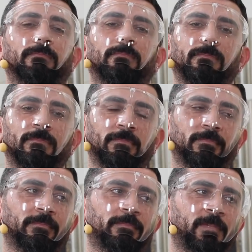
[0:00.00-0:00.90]
Bildim.
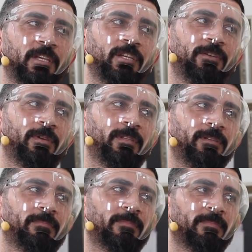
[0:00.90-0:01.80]
Yedim
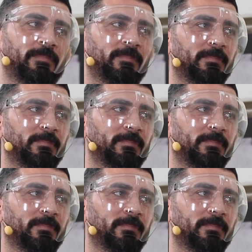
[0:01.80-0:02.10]
zaten.